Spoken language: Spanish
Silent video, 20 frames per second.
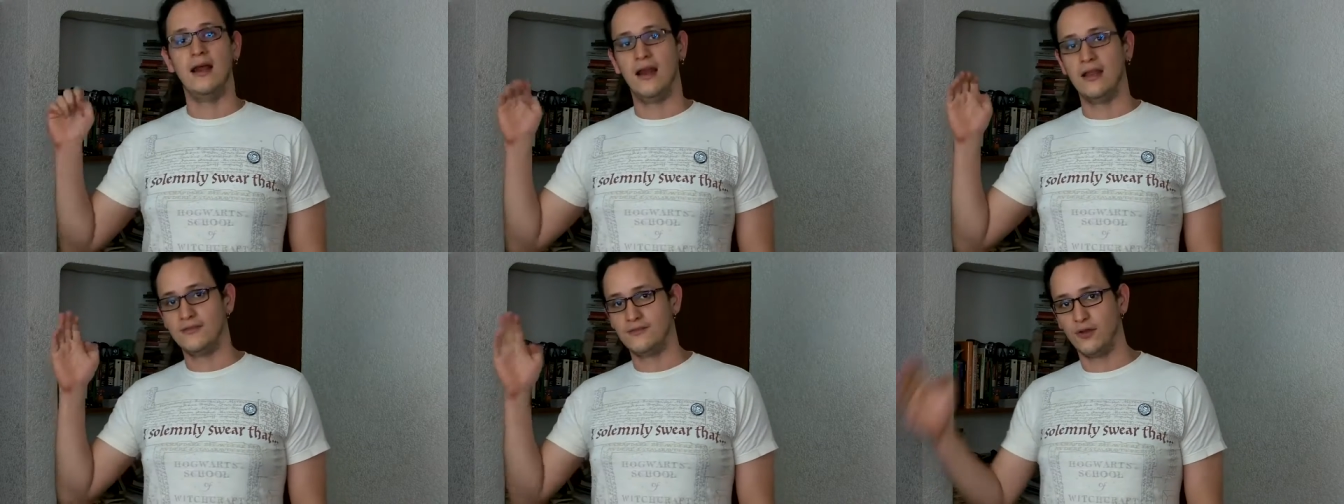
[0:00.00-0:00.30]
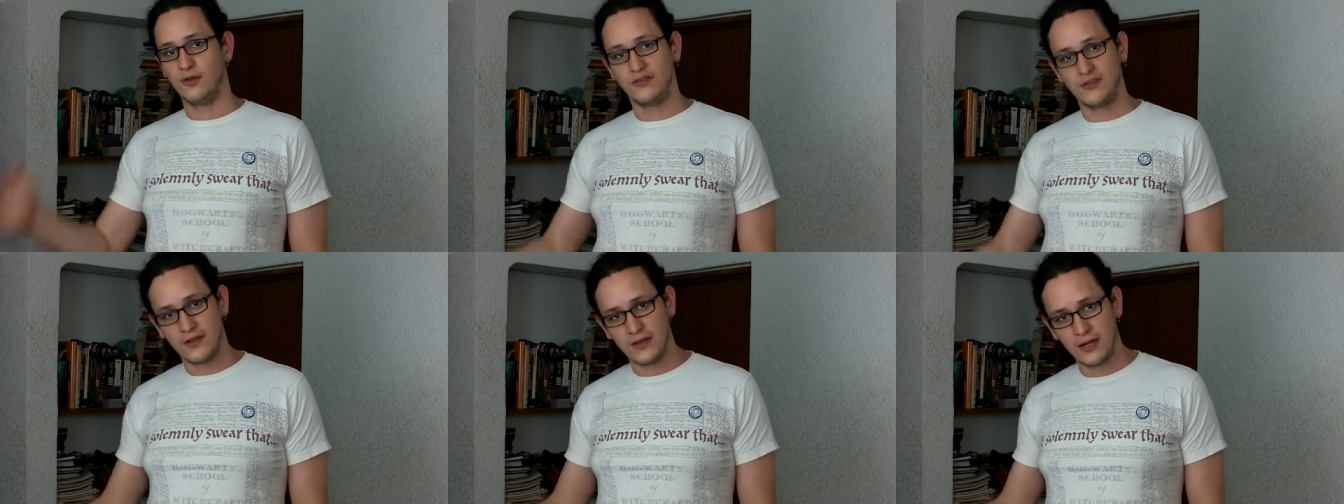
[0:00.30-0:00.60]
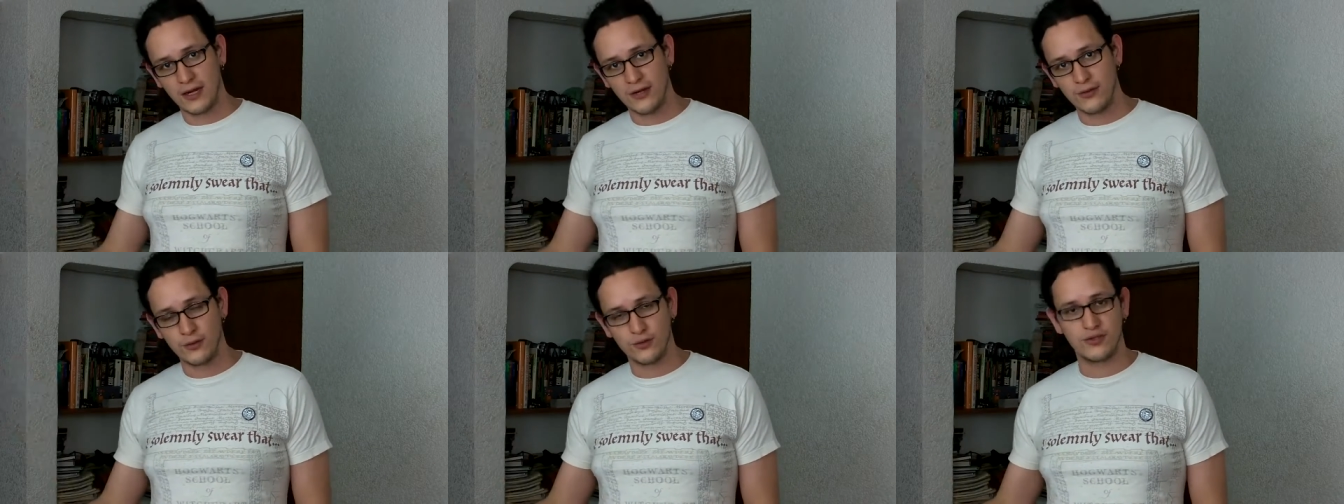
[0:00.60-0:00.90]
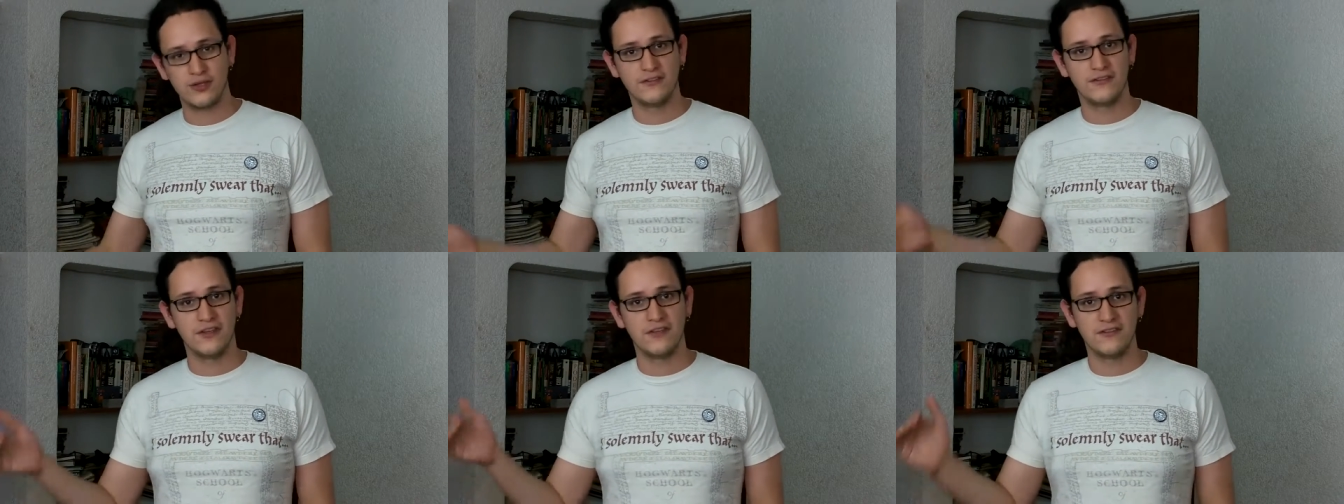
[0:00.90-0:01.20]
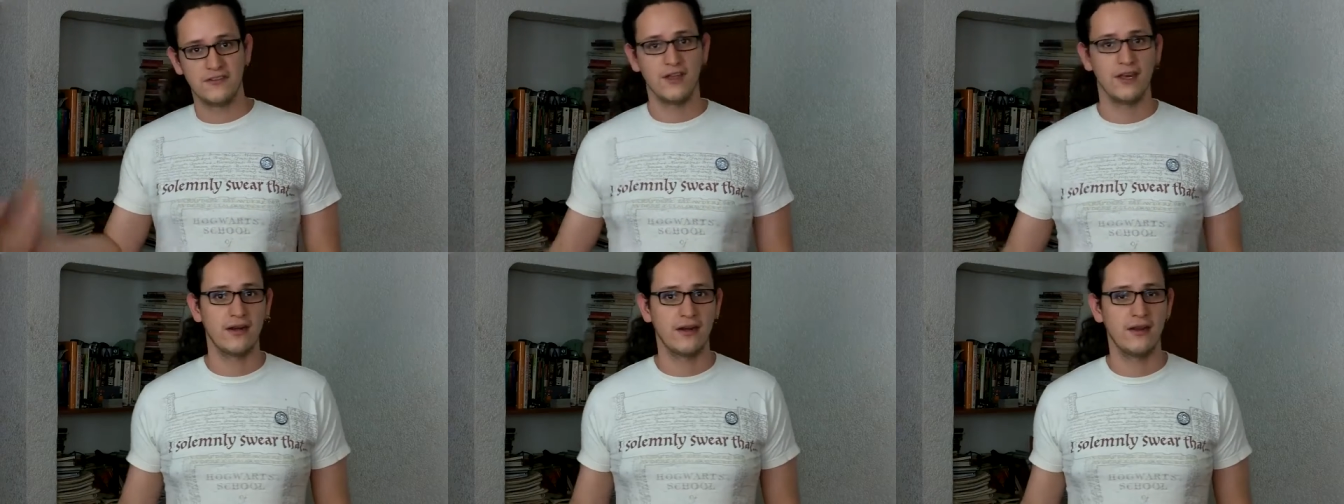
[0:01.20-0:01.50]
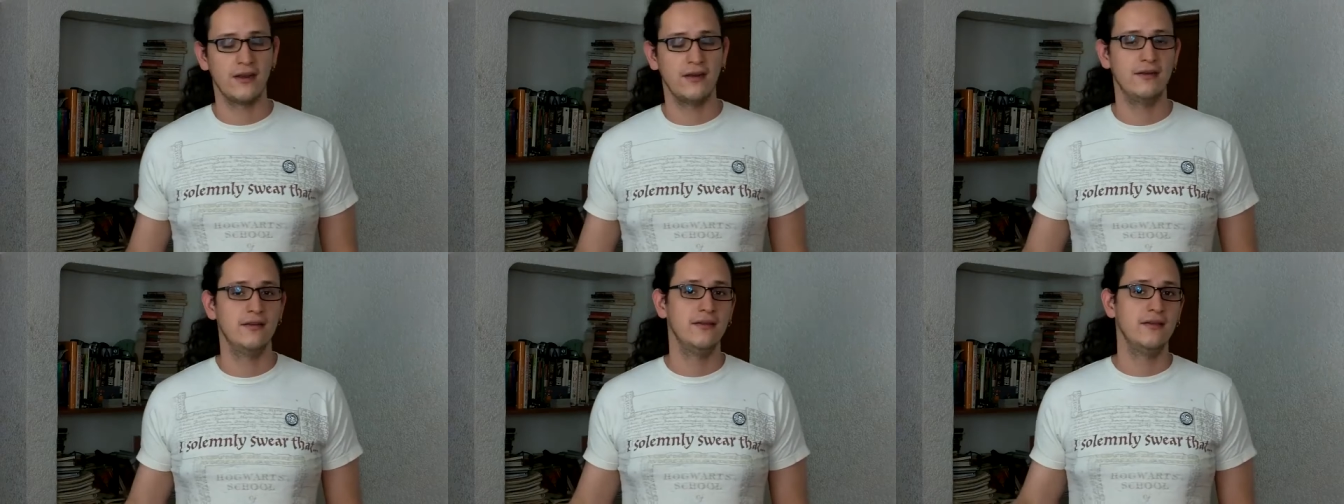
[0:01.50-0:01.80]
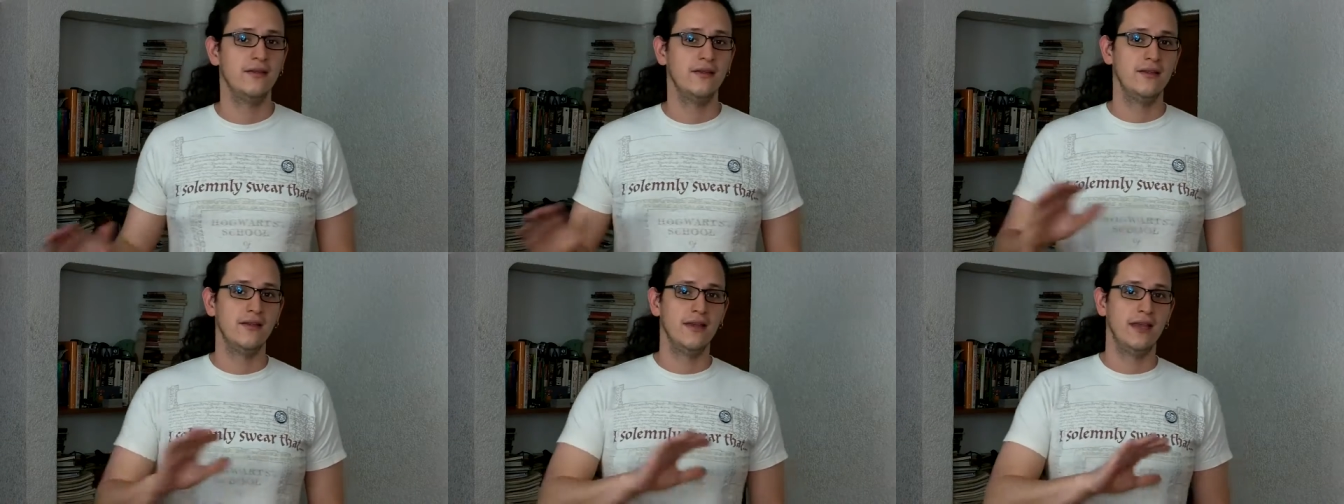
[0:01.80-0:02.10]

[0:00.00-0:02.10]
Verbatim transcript: a las 12 de la noche, se cierran